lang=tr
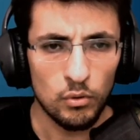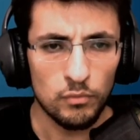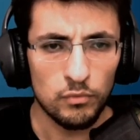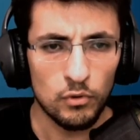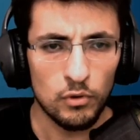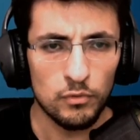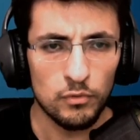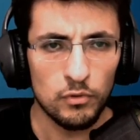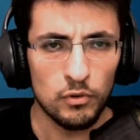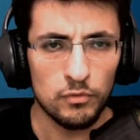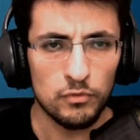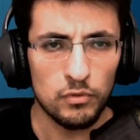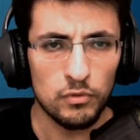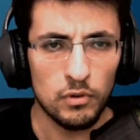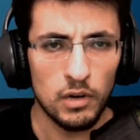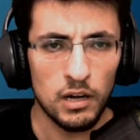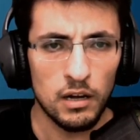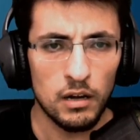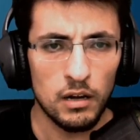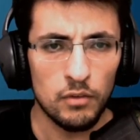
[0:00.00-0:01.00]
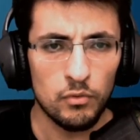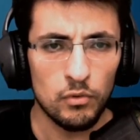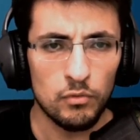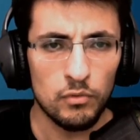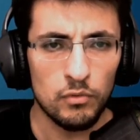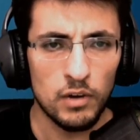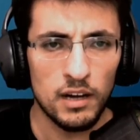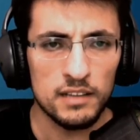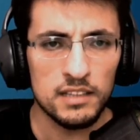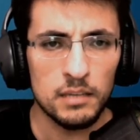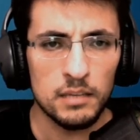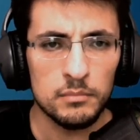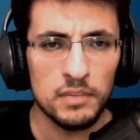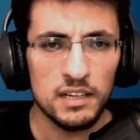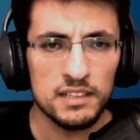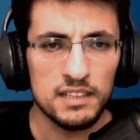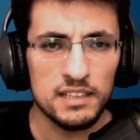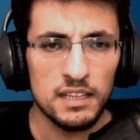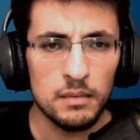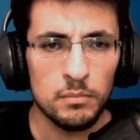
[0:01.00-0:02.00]
Of of of. Aa, of of.
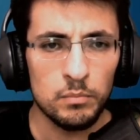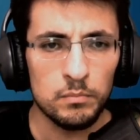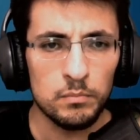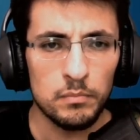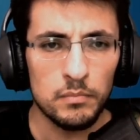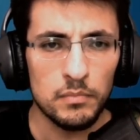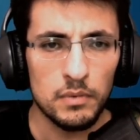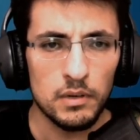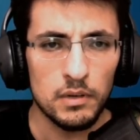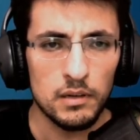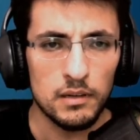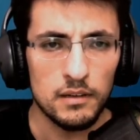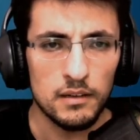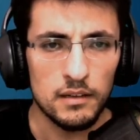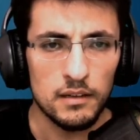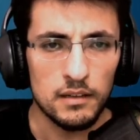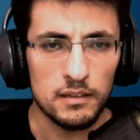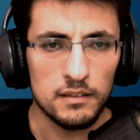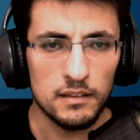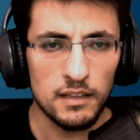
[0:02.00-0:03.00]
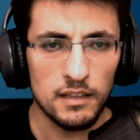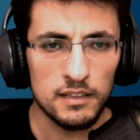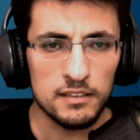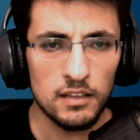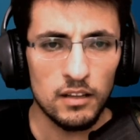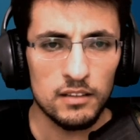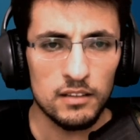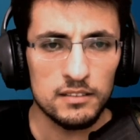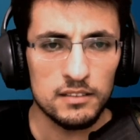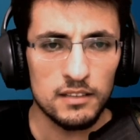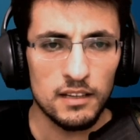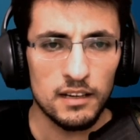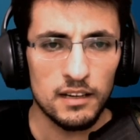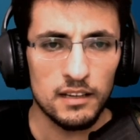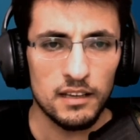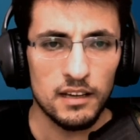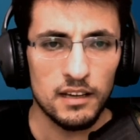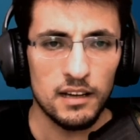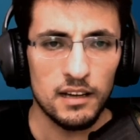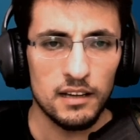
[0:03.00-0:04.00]
Adamlar ne ne
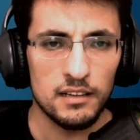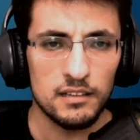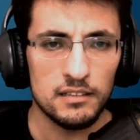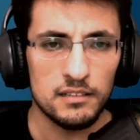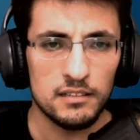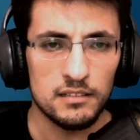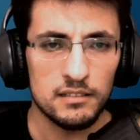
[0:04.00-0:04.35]
daldılar ya.